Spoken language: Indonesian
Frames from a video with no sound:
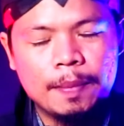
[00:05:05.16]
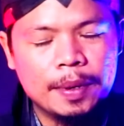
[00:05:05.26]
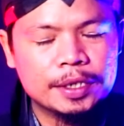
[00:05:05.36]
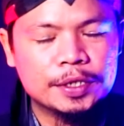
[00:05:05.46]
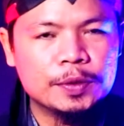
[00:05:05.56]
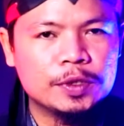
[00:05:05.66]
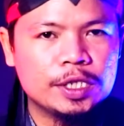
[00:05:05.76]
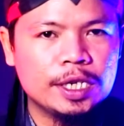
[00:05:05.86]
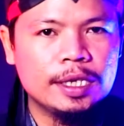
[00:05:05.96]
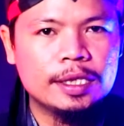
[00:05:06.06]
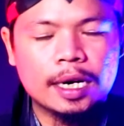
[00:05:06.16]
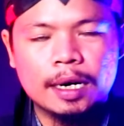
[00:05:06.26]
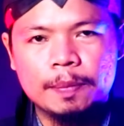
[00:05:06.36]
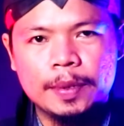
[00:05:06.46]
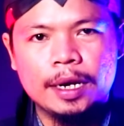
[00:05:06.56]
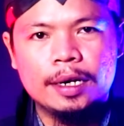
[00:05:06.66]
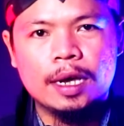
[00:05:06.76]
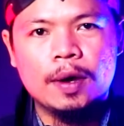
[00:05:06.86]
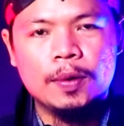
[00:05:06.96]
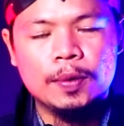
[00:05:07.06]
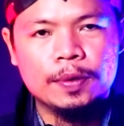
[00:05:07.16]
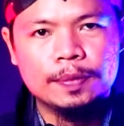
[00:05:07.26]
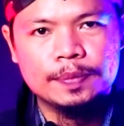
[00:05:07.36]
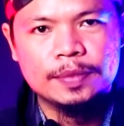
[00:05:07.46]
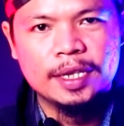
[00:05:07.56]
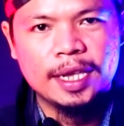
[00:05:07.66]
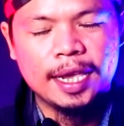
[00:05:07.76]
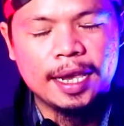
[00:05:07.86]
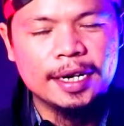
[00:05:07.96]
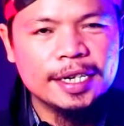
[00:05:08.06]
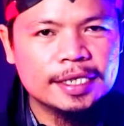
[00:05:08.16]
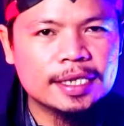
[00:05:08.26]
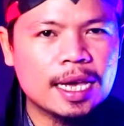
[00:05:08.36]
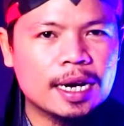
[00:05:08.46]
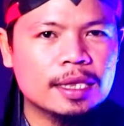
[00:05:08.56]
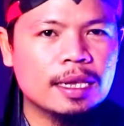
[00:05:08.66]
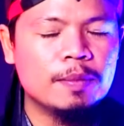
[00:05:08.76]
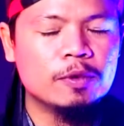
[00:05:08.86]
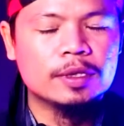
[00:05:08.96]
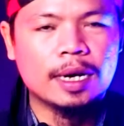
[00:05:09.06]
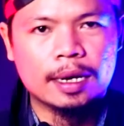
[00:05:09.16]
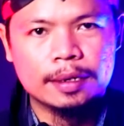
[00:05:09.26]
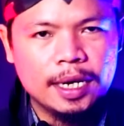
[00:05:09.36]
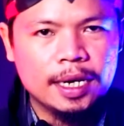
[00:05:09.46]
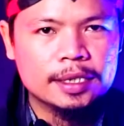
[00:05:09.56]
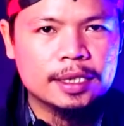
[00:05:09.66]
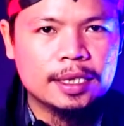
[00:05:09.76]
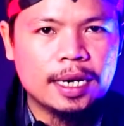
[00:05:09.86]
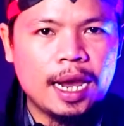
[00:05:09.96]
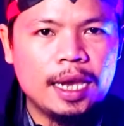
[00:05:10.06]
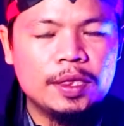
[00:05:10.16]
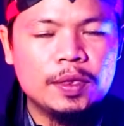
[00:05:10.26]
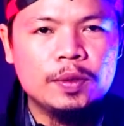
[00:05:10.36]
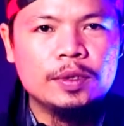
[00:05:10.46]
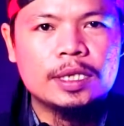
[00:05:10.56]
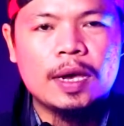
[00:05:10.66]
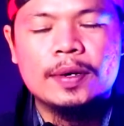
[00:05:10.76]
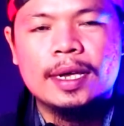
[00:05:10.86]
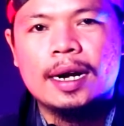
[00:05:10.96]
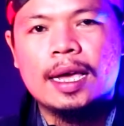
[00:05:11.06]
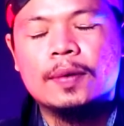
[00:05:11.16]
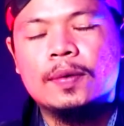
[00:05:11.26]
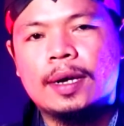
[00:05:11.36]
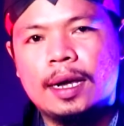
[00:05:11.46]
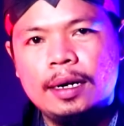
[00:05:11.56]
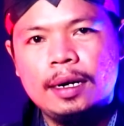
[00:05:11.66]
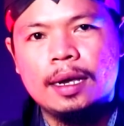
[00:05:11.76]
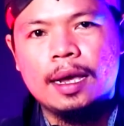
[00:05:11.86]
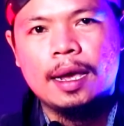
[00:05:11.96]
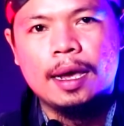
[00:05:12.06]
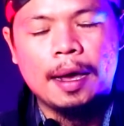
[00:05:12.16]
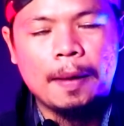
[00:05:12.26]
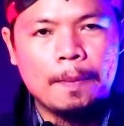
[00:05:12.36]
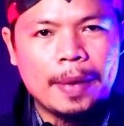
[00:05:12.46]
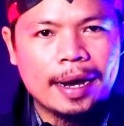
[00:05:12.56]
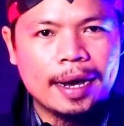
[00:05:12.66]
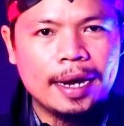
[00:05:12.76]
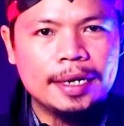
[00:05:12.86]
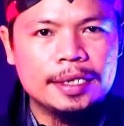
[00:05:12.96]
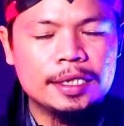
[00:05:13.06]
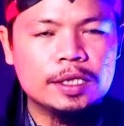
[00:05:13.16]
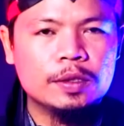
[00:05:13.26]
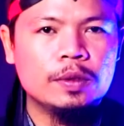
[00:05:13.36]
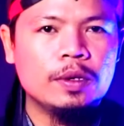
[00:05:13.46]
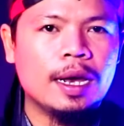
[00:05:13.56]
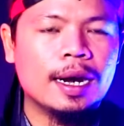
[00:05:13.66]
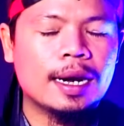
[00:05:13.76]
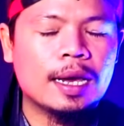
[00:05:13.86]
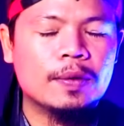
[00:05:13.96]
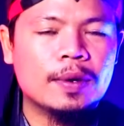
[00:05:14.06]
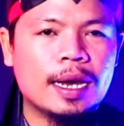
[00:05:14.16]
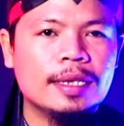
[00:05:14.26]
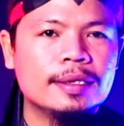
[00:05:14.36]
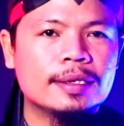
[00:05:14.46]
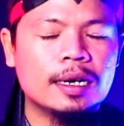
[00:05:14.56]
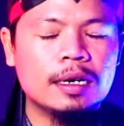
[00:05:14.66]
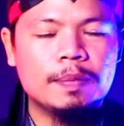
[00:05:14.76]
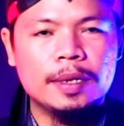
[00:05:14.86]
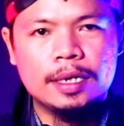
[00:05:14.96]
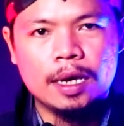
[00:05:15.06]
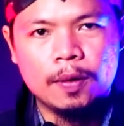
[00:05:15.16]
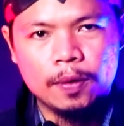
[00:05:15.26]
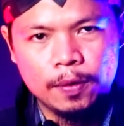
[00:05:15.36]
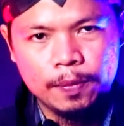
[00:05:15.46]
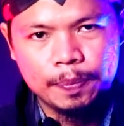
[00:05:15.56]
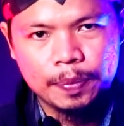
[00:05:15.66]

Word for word: bersuci terlebih dahulu. Ini syarat mutlak. Setelah itu saudara lakukan maka di situ lakukan terlebih dahulu